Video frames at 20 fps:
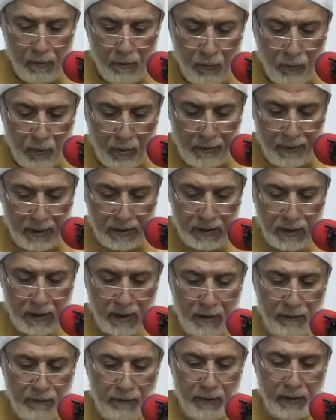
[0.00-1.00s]
وما
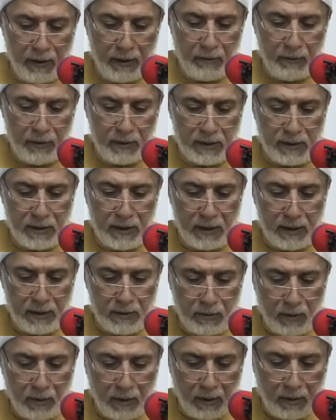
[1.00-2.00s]
زلنا في النوع
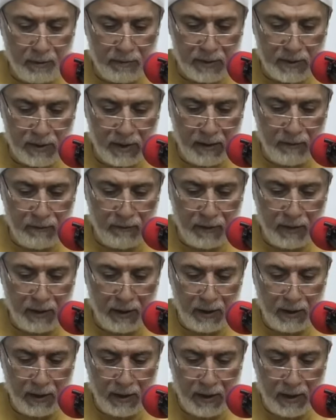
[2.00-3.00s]
السادس والخمسين في
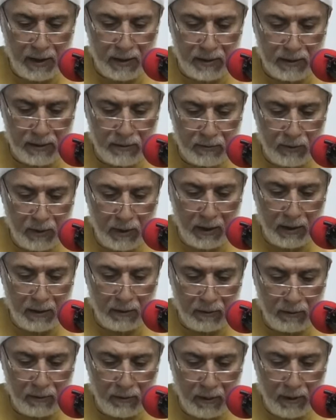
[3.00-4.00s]
الإيجاز
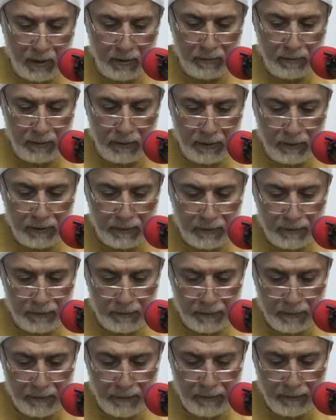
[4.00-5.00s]
والإطناب
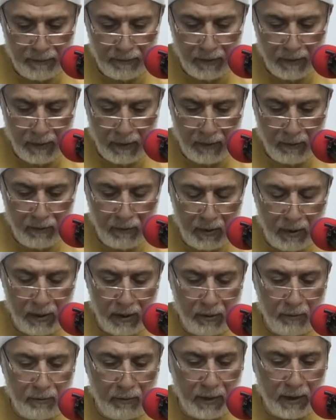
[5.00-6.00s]

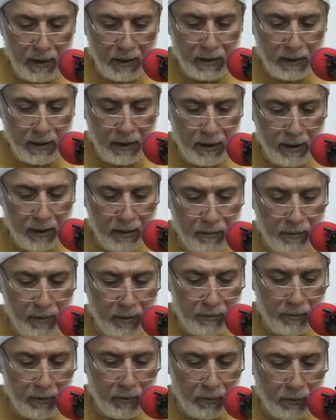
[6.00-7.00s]
واليوم ننتهي
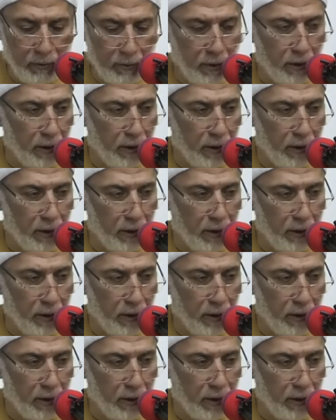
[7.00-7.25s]
من موضوع